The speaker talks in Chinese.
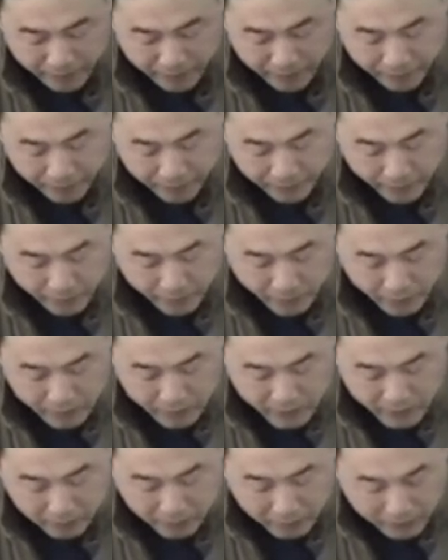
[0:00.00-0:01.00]
嗯，
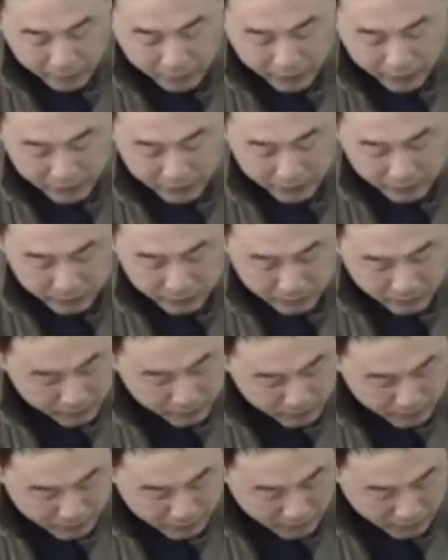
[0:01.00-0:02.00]
前半段呢
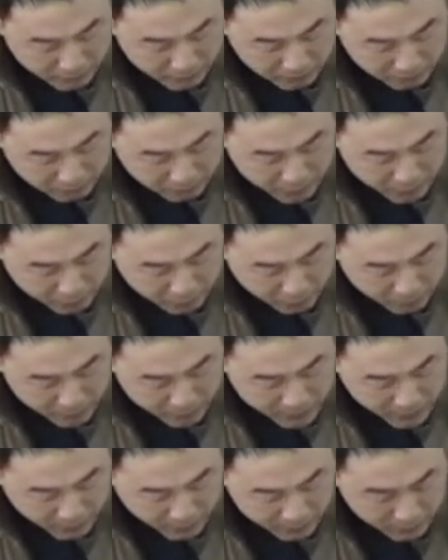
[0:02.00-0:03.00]
不是我
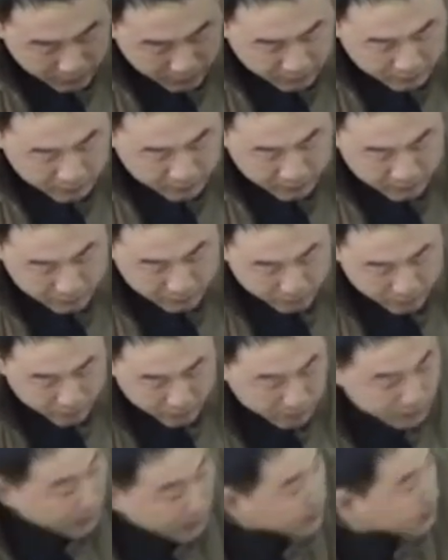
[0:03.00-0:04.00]
们讲的，呃，不是
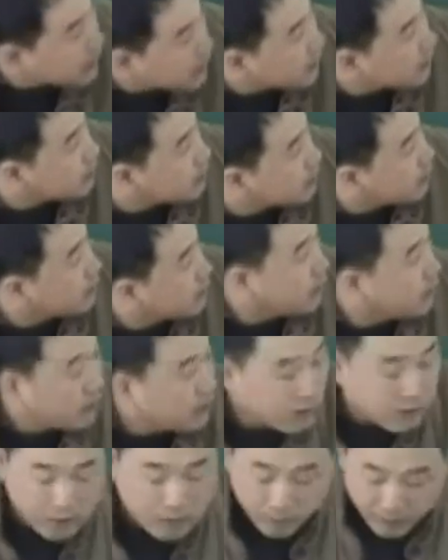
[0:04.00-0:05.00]
我讲的。然后呢，
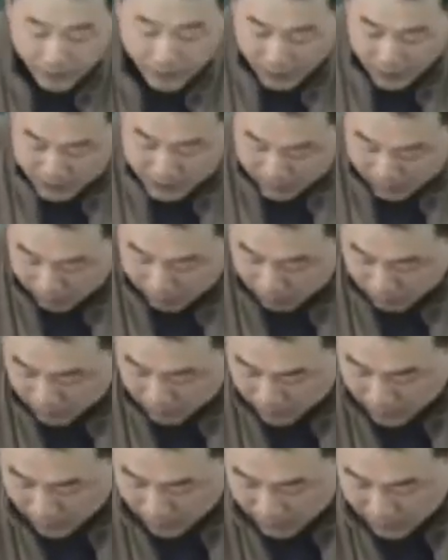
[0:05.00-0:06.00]
我们看一下我
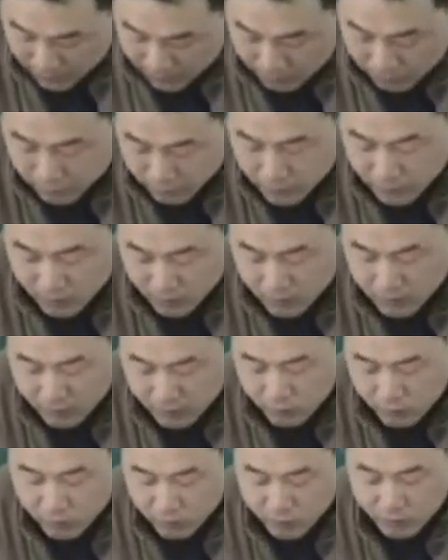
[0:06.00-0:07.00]
们大家在复习的时
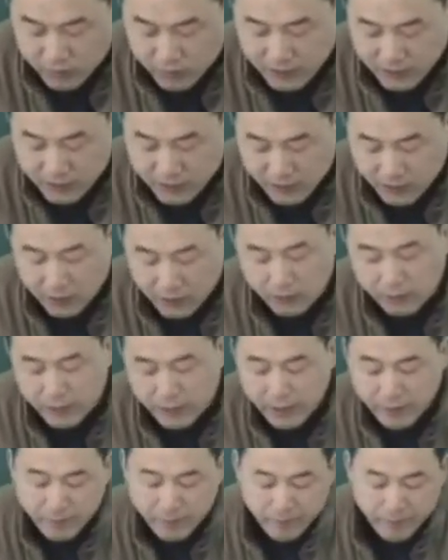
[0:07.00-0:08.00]
候注意哪些要点。